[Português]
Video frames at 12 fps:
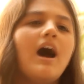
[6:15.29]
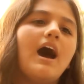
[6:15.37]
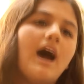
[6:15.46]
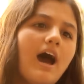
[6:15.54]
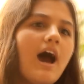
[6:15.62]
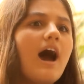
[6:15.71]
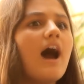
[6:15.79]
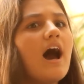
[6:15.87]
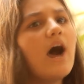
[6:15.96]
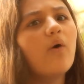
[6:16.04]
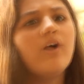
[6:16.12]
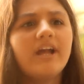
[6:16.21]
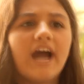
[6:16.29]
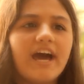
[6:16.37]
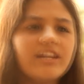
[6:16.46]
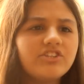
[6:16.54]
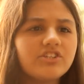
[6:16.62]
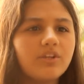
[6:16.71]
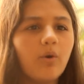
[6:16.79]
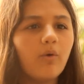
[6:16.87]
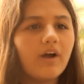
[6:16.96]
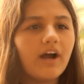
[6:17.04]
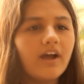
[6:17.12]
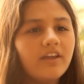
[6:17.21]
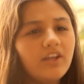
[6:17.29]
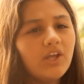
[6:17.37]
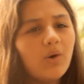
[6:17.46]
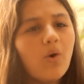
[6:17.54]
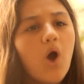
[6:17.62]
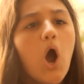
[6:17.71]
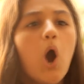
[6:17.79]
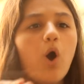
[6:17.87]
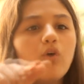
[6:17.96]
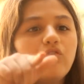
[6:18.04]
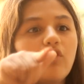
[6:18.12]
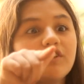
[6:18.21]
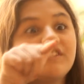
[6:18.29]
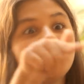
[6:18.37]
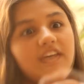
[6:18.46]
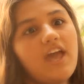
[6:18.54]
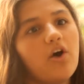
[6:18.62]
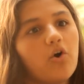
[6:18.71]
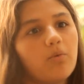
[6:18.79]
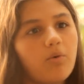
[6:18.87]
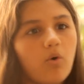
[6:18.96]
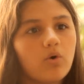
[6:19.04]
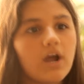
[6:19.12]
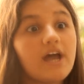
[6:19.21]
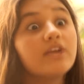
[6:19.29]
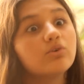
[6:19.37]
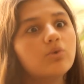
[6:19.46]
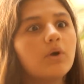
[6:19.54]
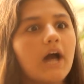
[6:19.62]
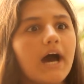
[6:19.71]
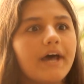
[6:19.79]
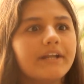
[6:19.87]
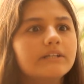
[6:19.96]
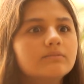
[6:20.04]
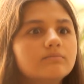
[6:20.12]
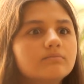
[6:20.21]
Ah, o cara te deu um carrinho ou você roubou o carrinho do cara?